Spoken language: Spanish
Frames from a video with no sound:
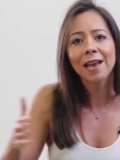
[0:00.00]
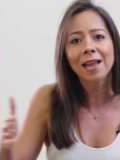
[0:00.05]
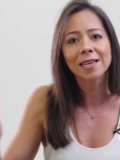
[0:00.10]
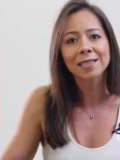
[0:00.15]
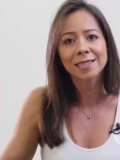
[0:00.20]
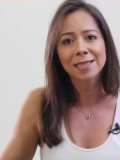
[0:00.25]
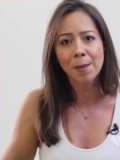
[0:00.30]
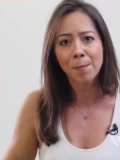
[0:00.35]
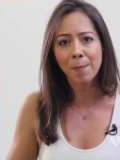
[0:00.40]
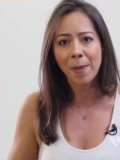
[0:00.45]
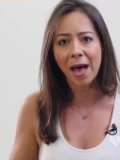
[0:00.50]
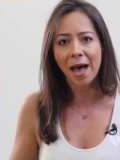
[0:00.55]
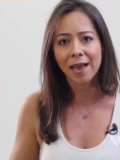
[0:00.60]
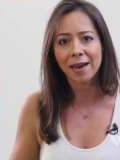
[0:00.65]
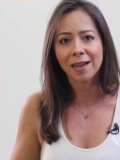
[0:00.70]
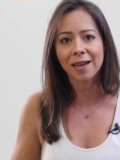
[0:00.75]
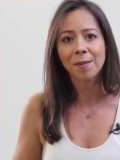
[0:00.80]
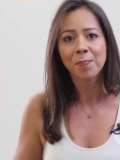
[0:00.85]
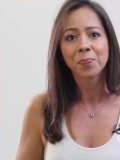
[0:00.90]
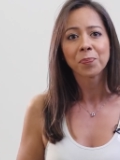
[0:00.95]
la
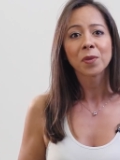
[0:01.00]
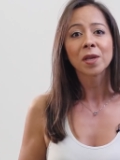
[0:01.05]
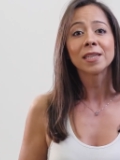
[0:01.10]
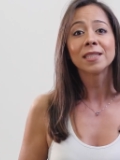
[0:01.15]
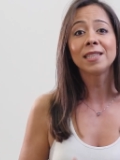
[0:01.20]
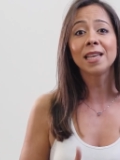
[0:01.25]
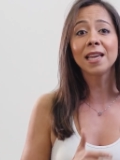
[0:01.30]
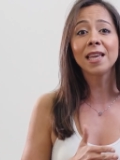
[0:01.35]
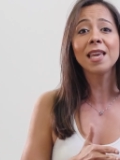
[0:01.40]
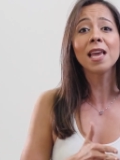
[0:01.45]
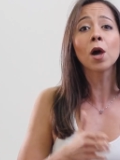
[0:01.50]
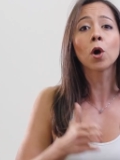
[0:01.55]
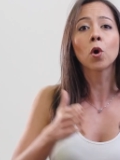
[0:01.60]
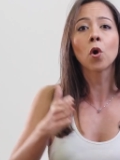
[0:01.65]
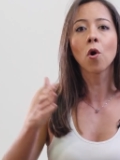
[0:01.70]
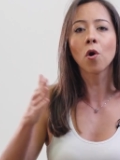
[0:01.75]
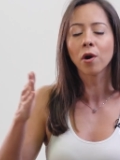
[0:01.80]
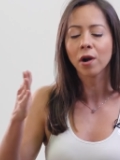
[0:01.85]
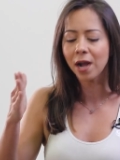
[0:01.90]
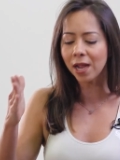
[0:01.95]
semana seguía
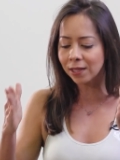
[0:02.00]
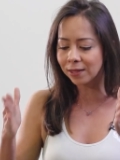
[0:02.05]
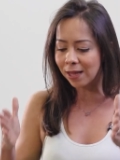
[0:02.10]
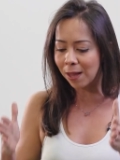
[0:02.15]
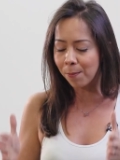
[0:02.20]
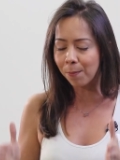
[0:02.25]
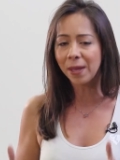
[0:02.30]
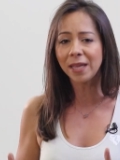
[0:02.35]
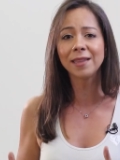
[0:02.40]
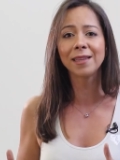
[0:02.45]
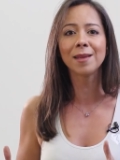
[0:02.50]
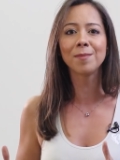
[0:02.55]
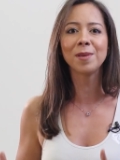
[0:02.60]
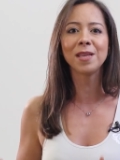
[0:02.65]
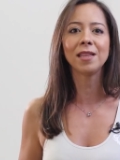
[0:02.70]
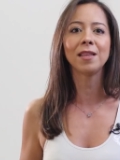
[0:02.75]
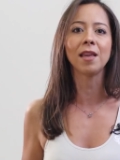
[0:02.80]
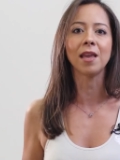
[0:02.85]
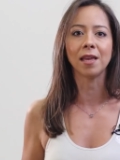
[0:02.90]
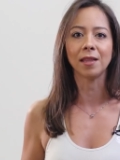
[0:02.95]
correctamente
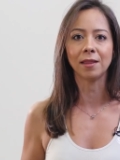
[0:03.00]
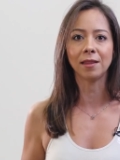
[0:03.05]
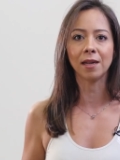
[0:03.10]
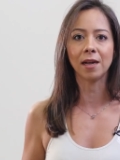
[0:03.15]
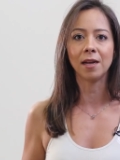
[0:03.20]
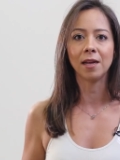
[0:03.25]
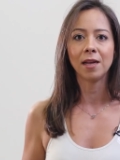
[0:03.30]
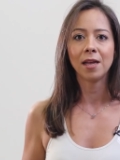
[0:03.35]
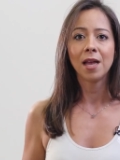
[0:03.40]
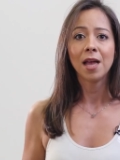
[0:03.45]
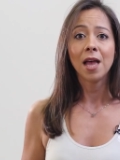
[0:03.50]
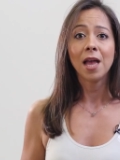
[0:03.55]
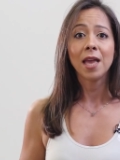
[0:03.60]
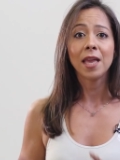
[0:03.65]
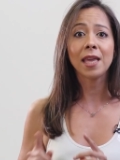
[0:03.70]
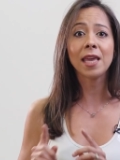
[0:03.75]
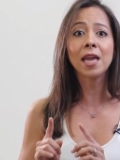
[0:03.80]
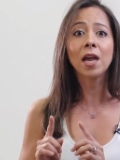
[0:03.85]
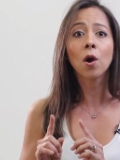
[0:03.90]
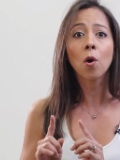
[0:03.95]
mi dieta
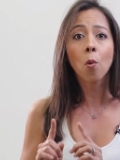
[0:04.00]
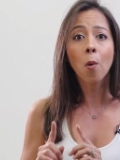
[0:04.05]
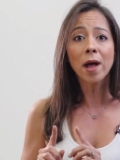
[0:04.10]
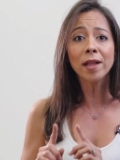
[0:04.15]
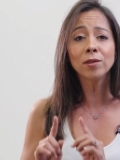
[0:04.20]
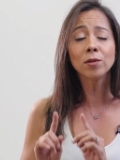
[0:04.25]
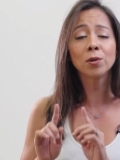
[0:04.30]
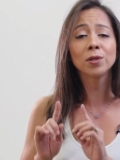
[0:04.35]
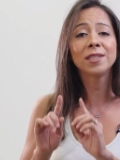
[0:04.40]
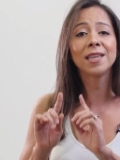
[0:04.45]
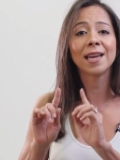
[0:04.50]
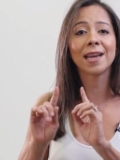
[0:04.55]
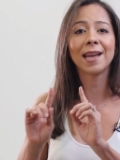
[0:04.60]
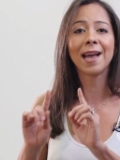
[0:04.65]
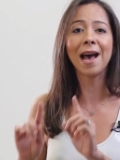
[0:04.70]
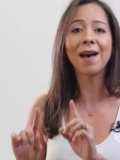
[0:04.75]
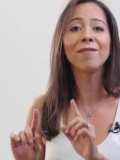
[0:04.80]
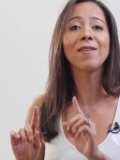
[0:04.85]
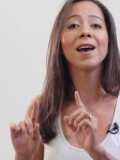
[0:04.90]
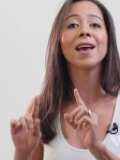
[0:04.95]
y cuando
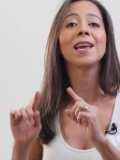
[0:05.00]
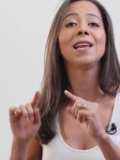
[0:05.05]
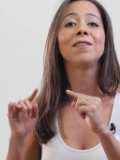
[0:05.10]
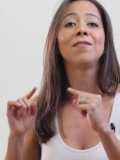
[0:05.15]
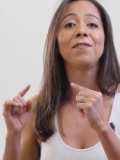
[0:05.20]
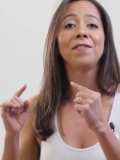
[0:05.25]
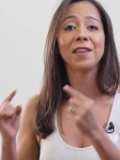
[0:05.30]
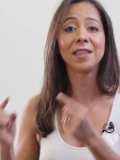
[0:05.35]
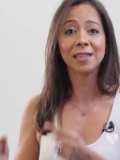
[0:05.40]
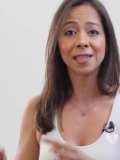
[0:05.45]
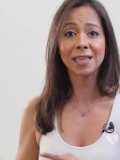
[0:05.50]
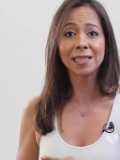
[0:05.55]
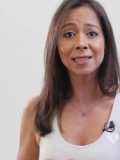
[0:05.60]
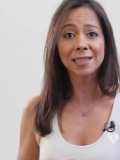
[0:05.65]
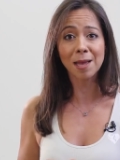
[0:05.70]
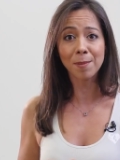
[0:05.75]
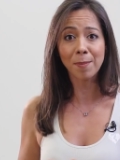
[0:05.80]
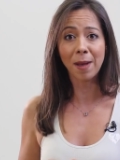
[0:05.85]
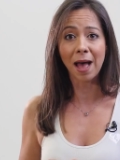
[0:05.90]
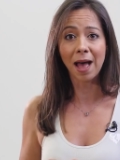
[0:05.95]
llegaba el fin de
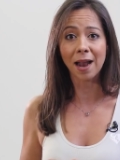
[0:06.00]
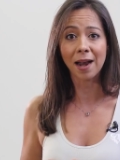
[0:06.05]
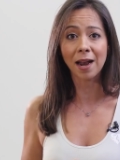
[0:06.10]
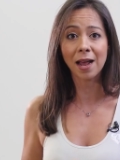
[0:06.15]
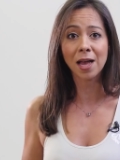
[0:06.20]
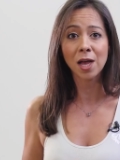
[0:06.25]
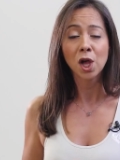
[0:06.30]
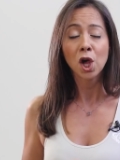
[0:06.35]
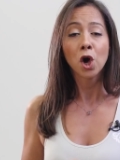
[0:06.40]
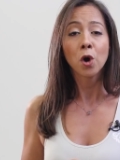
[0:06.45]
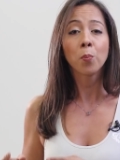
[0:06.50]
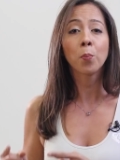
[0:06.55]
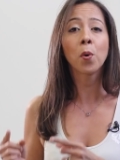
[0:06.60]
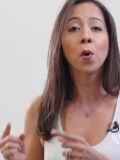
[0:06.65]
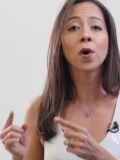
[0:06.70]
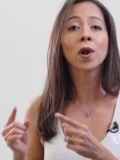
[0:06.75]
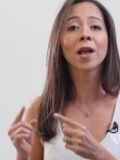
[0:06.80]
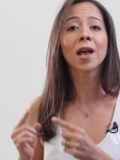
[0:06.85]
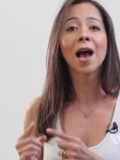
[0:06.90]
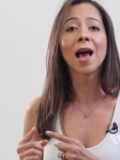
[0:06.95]
semana,
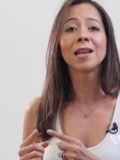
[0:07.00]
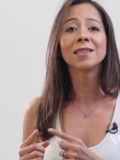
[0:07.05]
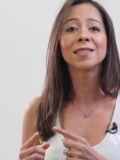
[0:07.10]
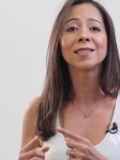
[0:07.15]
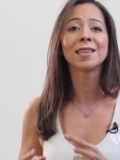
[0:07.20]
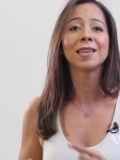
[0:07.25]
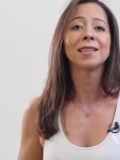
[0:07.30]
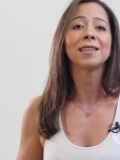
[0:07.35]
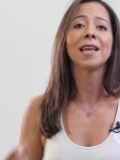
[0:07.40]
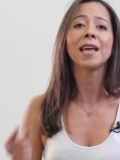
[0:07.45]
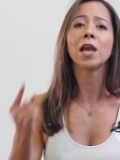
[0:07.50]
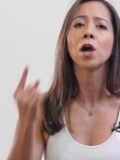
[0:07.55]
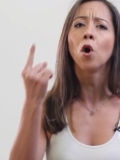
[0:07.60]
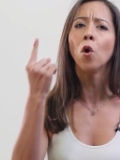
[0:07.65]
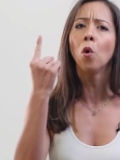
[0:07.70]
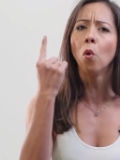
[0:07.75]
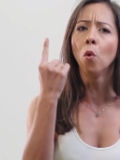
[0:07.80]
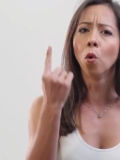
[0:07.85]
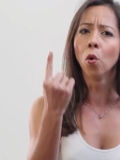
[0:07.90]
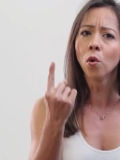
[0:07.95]
por causa de
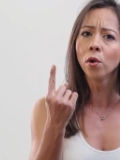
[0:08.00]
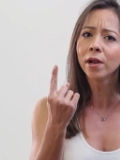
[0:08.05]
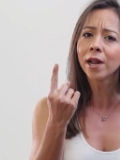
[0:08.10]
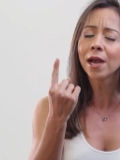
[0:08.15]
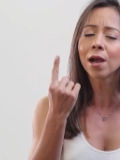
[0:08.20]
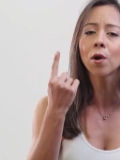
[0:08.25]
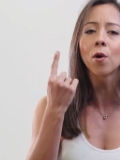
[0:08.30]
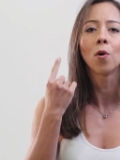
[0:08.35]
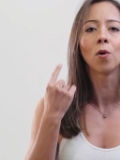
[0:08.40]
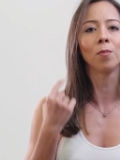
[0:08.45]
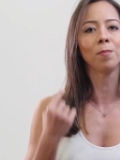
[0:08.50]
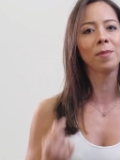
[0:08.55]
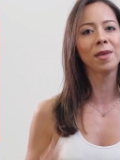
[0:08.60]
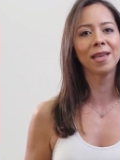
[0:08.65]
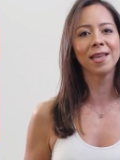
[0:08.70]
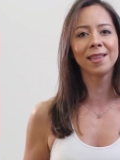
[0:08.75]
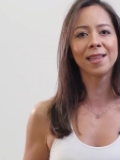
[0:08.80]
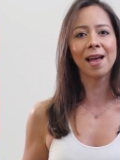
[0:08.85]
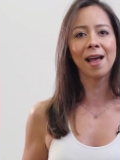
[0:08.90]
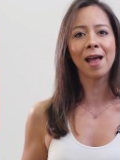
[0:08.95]
una
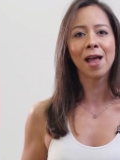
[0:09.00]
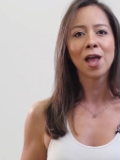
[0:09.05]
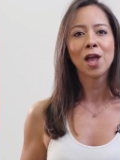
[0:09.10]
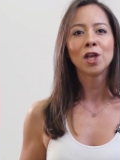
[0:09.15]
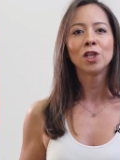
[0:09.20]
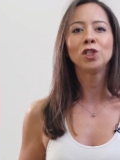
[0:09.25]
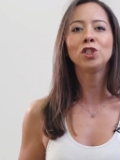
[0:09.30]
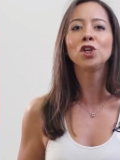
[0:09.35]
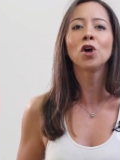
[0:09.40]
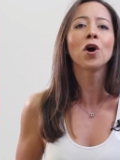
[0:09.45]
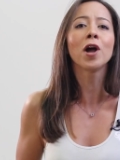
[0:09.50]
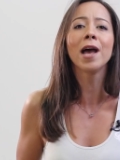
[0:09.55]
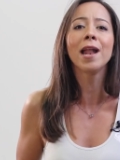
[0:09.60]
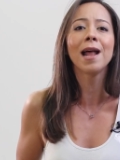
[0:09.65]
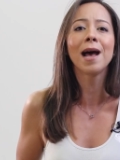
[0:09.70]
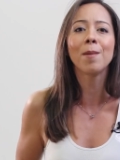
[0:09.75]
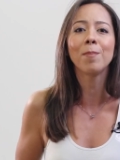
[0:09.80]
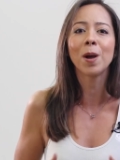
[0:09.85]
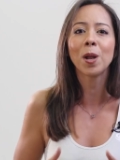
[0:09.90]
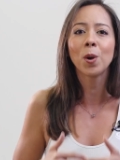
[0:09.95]
comida, yo
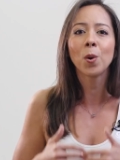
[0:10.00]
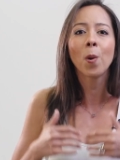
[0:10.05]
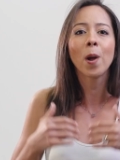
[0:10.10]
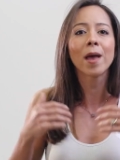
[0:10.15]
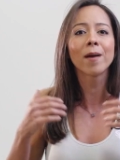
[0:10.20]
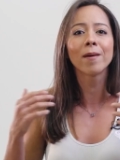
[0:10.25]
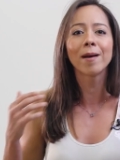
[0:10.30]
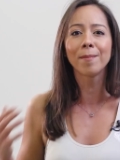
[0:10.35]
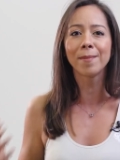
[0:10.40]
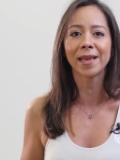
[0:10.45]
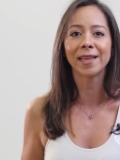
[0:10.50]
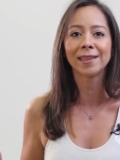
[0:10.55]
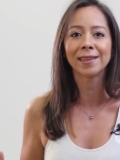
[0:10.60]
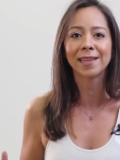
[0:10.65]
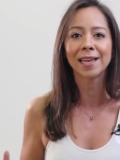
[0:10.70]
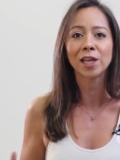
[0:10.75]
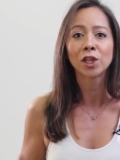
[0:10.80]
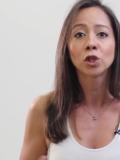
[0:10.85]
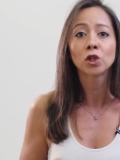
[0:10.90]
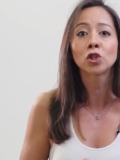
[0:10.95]
ganaba
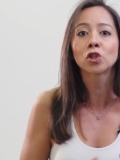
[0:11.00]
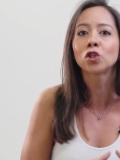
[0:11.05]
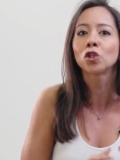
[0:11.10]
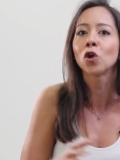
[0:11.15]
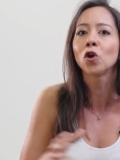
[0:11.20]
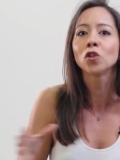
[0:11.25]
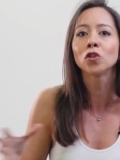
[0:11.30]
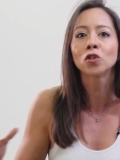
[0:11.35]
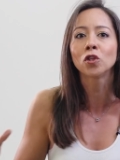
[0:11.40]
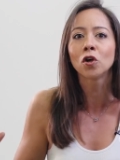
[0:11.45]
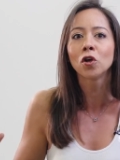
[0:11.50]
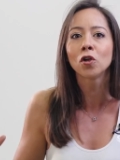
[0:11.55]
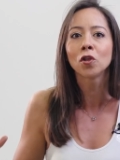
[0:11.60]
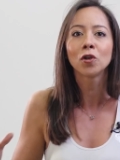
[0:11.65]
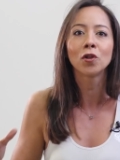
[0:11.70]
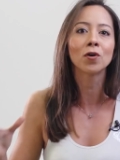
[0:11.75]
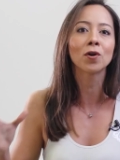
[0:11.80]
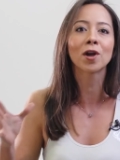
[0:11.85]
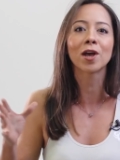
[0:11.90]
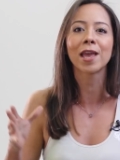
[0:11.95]
nuevamente todo
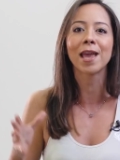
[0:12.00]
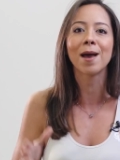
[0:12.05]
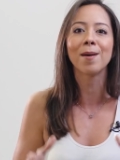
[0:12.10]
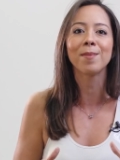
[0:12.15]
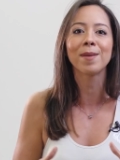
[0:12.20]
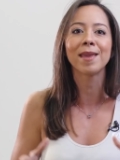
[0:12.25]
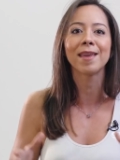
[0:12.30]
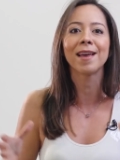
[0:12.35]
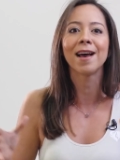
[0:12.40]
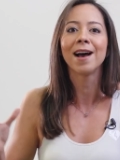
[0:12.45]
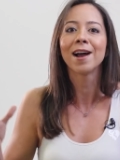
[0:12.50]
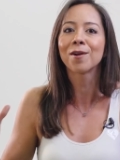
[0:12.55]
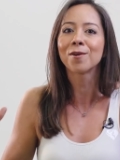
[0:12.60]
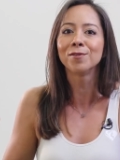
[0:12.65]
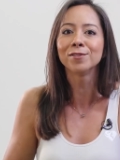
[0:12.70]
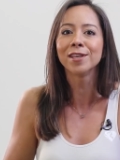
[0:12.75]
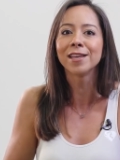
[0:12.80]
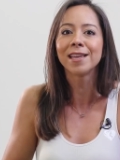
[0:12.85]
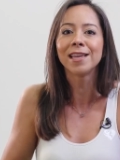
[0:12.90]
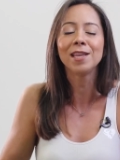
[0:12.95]
lo que había
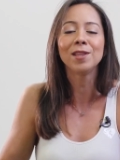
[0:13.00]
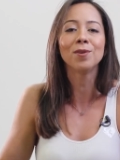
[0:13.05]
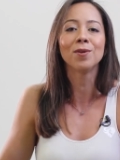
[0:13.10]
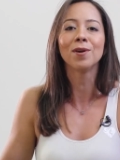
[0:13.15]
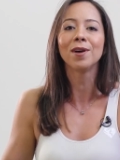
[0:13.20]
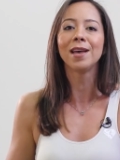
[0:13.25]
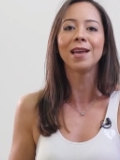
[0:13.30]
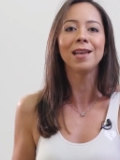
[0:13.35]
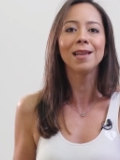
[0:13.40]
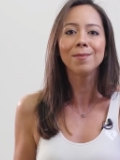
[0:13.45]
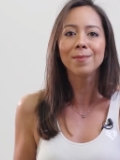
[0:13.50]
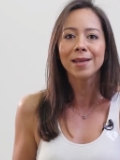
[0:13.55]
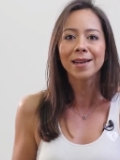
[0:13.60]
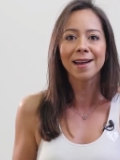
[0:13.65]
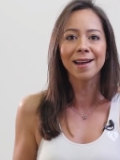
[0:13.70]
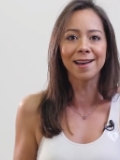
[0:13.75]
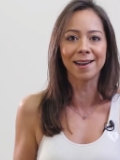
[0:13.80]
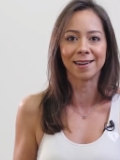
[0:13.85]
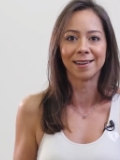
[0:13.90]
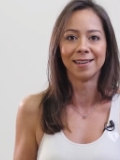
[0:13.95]
conseguido
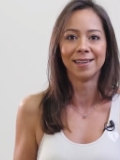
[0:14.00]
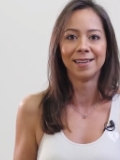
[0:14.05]
eliminar.